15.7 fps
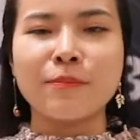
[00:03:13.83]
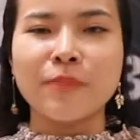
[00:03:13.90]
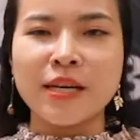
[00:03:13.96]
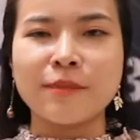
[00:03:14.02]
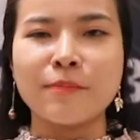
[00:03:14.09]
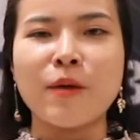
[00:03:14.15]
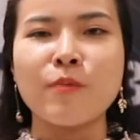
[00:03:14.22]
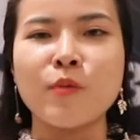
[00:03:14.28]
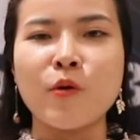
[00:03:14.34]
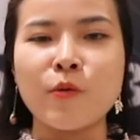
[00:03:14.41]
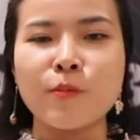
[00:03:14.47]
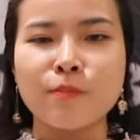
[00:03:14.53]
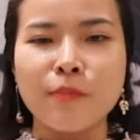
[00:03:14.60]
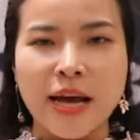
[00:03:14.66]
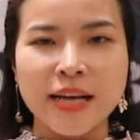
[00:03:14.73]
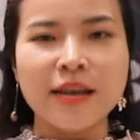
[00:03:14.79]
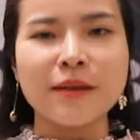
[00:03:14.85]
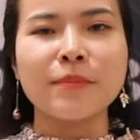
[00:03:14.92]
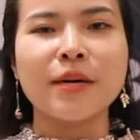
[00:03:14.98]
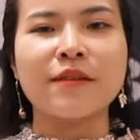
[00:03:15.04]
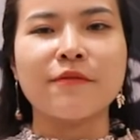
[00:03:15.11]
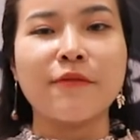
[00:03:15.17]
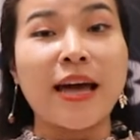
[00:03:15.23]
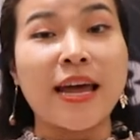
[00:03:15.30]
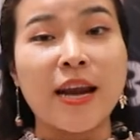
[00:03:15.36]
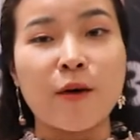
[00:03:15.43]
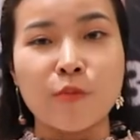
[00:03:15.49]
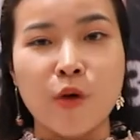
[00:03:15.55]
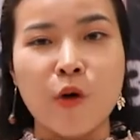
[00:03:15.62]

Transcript: mình mong muốn bản thân mình và đồng